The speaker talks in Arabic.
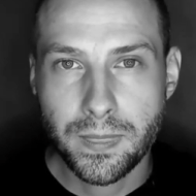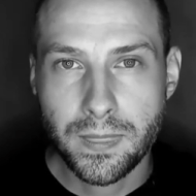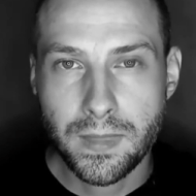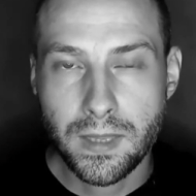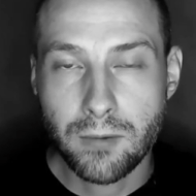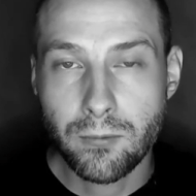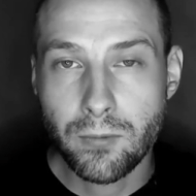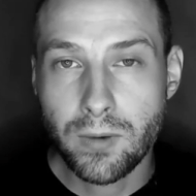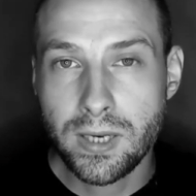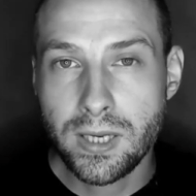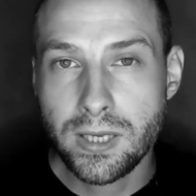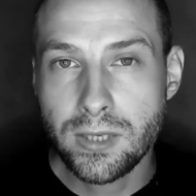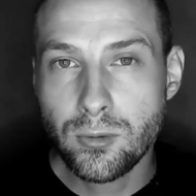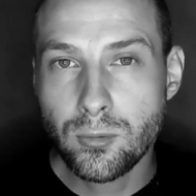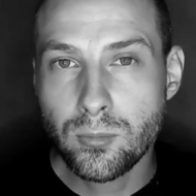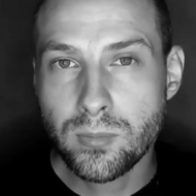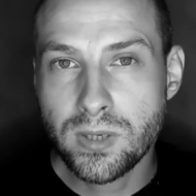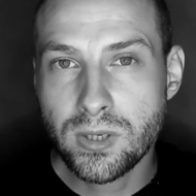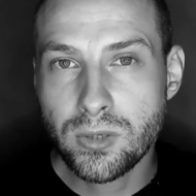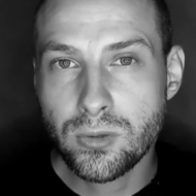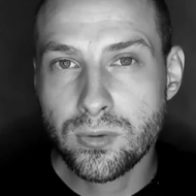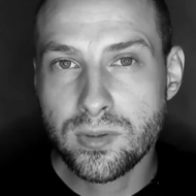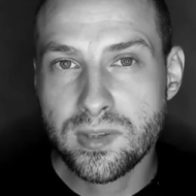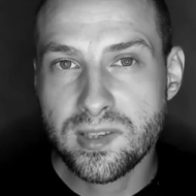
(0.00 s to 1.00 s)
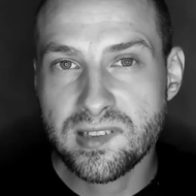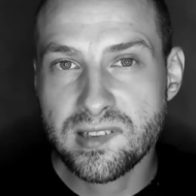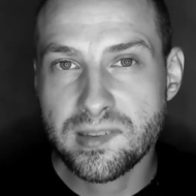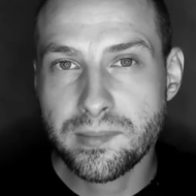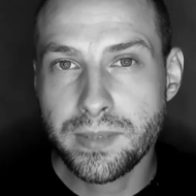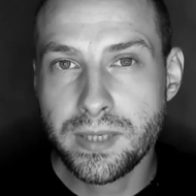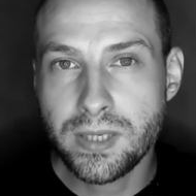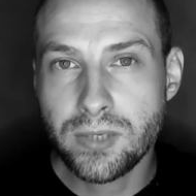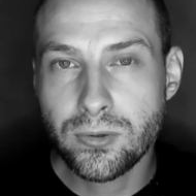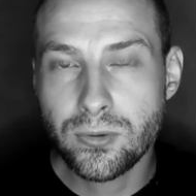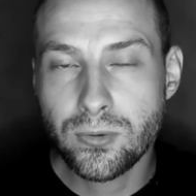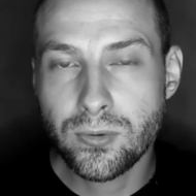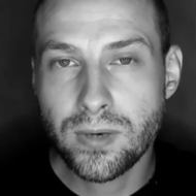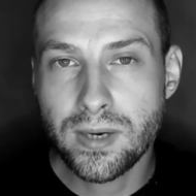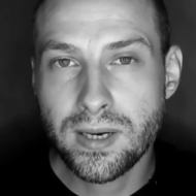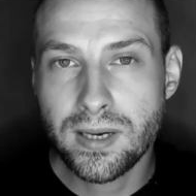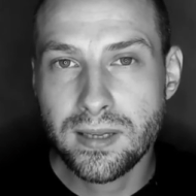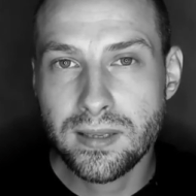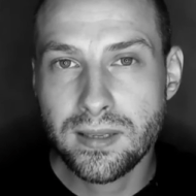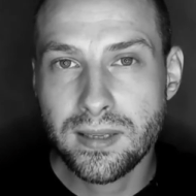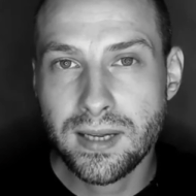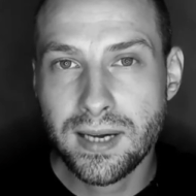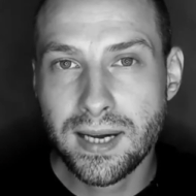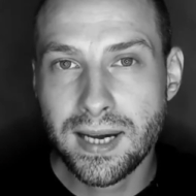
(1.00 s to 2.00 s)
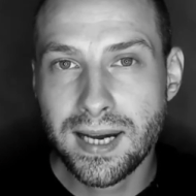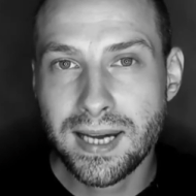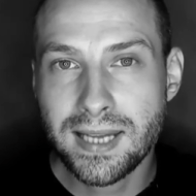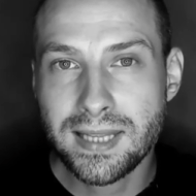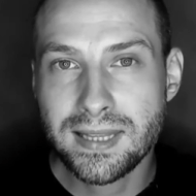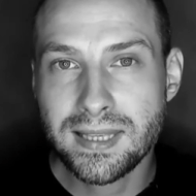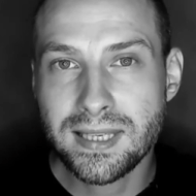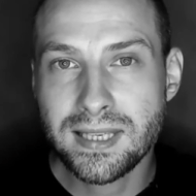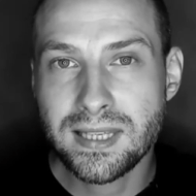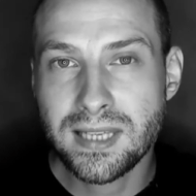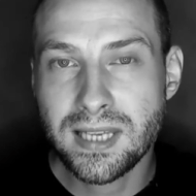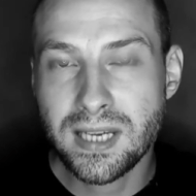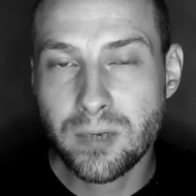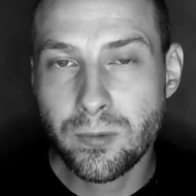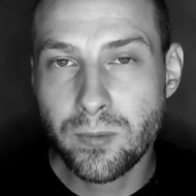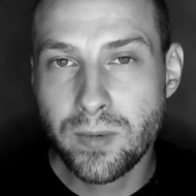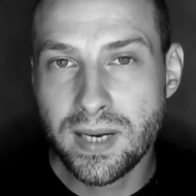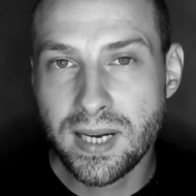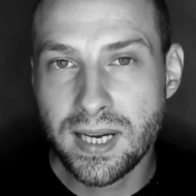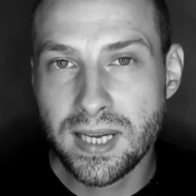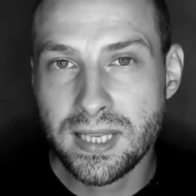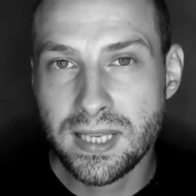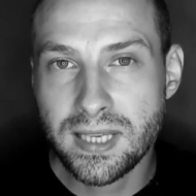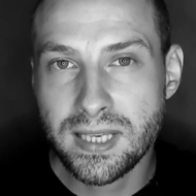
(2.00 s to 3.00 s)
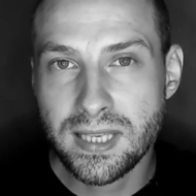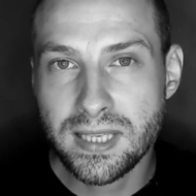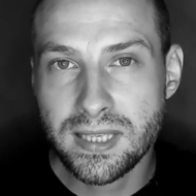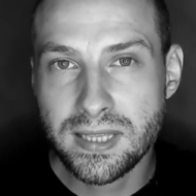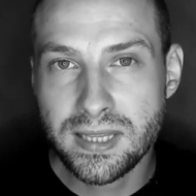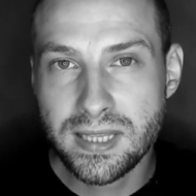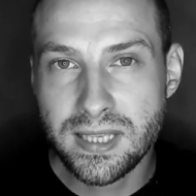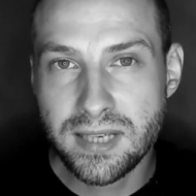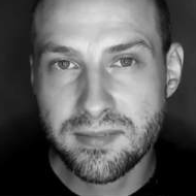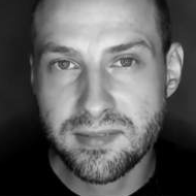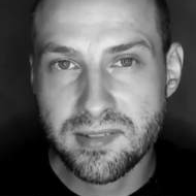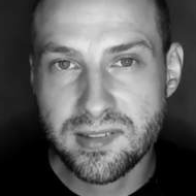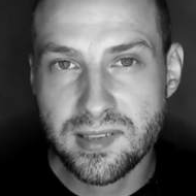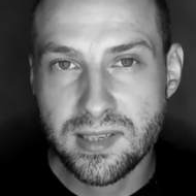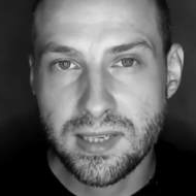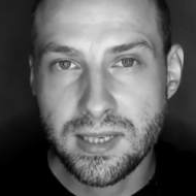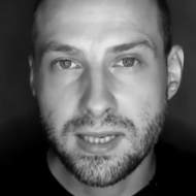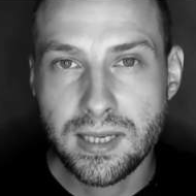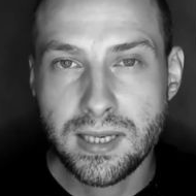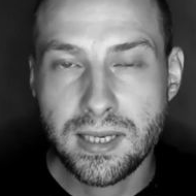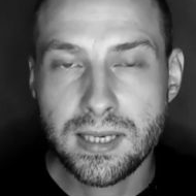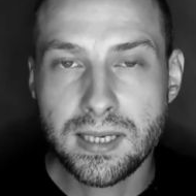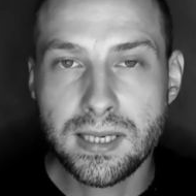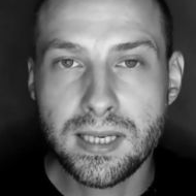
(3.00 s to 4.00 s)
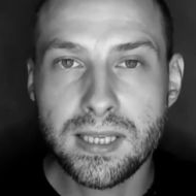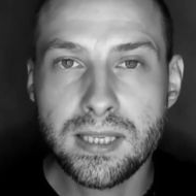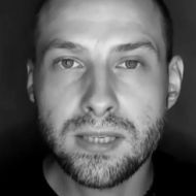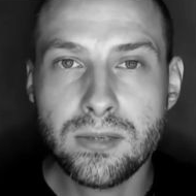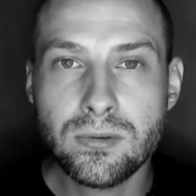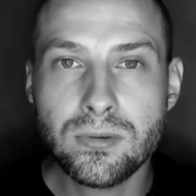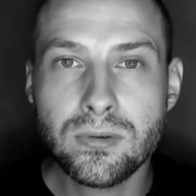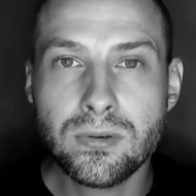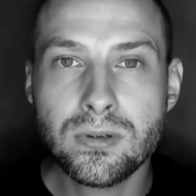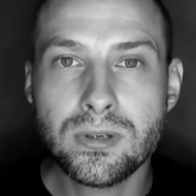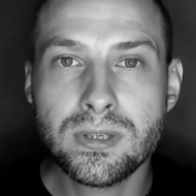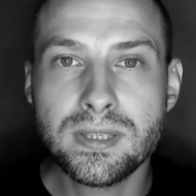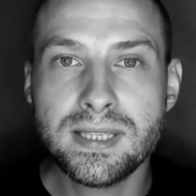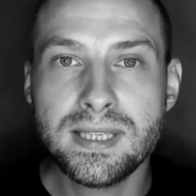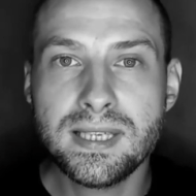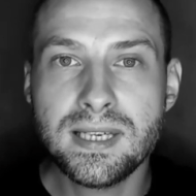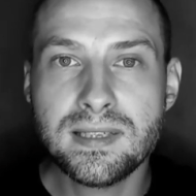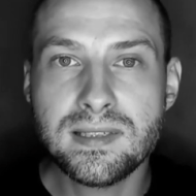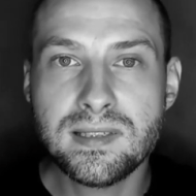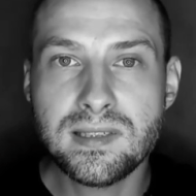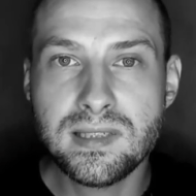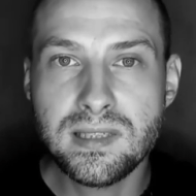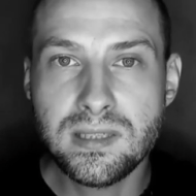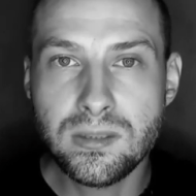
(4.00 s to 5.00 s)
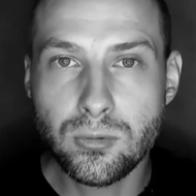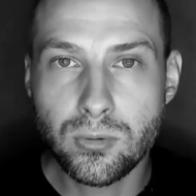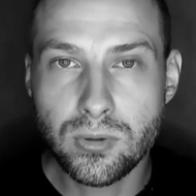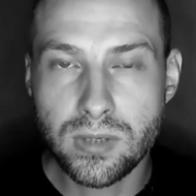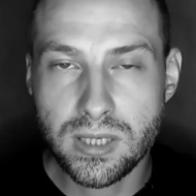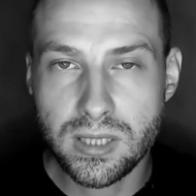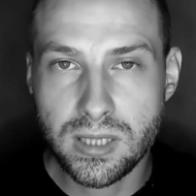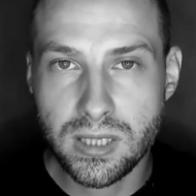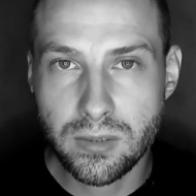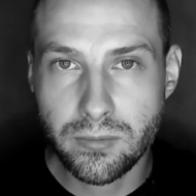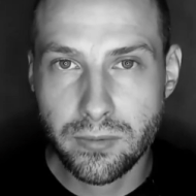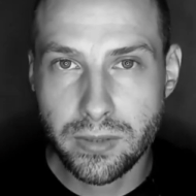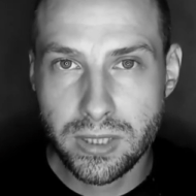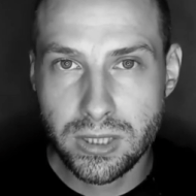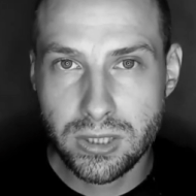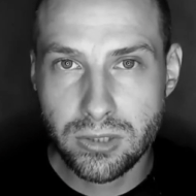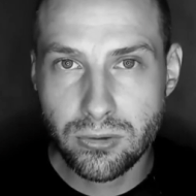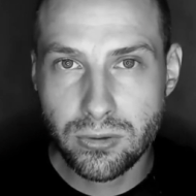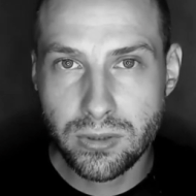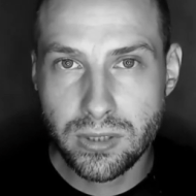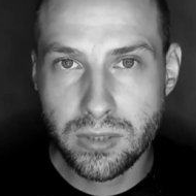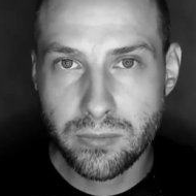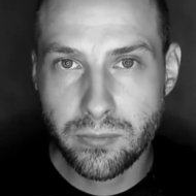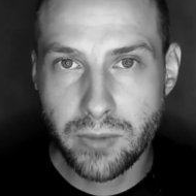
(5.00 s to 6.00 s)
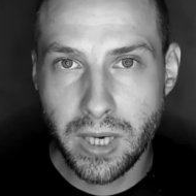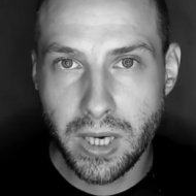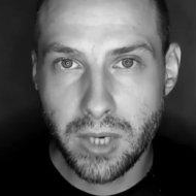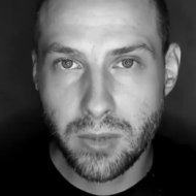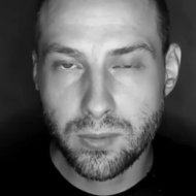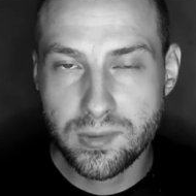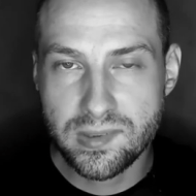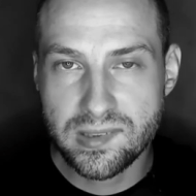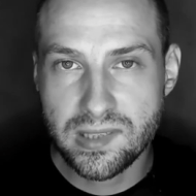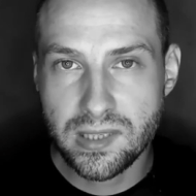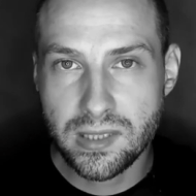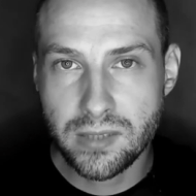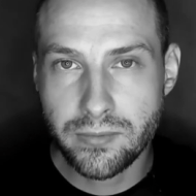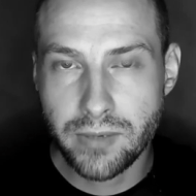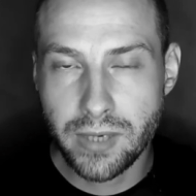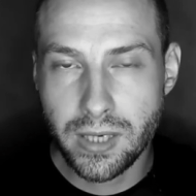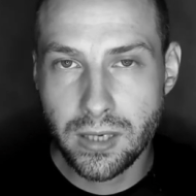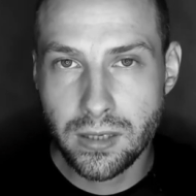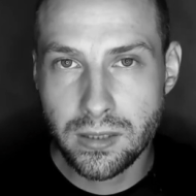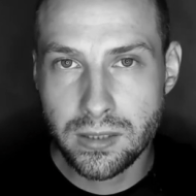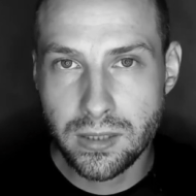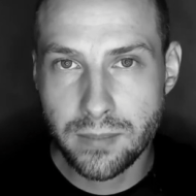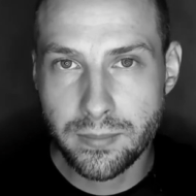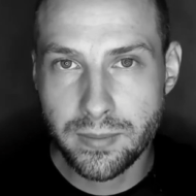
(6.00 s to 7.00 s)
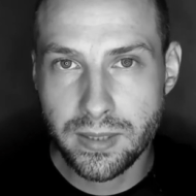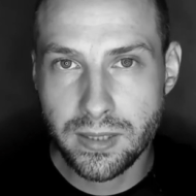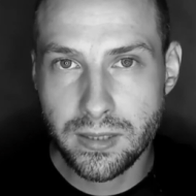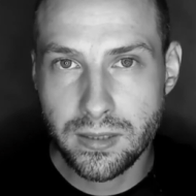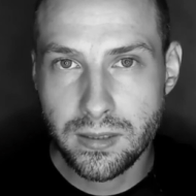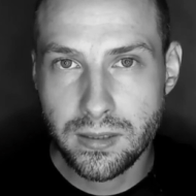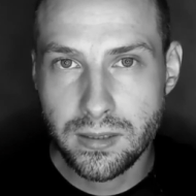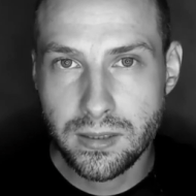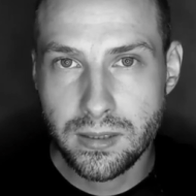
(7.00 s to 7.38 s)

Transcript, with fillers: ولا يمكن تسمية هذا حتى ترويحا عن النفس لأنه قد يزيدك توترا وحزنا وغضبا